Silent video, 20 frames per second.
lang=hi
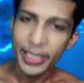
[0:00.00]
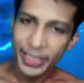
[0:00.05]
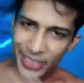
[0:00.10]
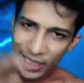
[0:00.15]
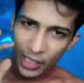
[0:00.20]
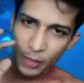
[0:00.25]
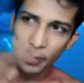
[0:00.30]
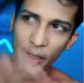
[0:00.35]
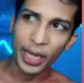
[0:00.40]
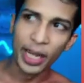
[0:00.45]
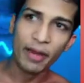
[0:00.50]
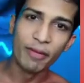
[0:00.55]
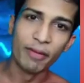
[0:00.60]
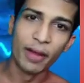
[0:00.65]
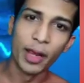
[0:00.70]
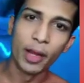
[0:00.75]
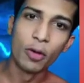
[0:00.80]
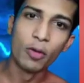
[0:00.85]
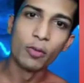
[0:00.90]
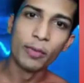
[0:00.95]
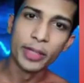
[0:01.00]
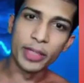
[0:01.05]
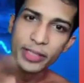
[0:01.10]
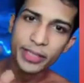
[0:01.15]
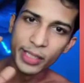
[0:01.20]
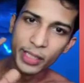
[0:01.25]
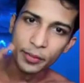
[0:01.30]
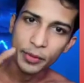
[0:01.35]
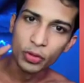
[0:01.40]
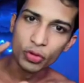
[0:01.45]
इसलिए मैं लाइव आया हूं मैं
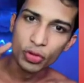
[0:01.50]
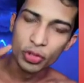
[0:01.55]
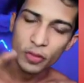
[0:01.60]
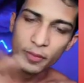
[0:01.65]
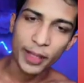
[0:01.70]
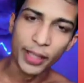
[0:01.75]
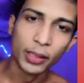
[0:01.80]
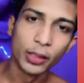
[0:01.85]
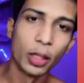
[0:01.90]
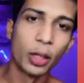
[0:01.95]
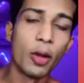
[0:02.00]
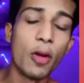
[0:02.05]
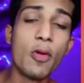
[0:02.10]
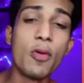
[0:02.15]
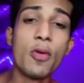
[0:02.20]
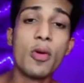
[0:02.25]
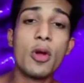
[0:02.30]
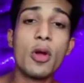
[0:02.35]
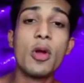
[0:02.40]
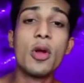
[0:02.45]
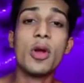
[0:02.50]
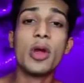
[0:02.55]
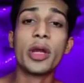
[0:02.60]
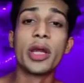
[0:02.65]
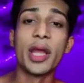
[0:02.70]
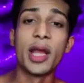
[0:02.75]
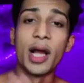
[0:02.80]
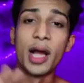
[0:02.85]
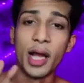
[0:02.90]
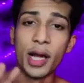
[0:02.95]
इसलिए मैं तुझसे बात कर रहा
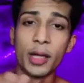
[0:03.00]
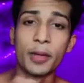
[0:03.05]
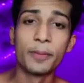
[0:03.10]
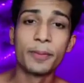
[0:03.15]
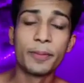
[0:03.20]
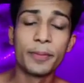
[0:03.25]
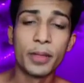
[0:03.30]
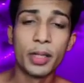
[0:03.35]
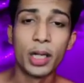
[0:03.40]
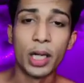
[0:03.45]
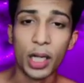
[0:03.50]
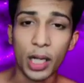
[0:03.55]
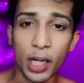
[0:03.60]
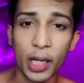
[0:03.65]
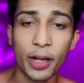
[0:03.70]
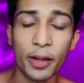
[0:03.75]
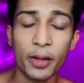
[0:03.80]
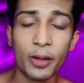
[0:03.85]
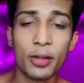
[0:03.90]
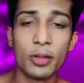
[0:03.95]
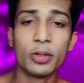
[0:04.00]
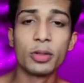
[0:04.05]
हूं कि अग अगर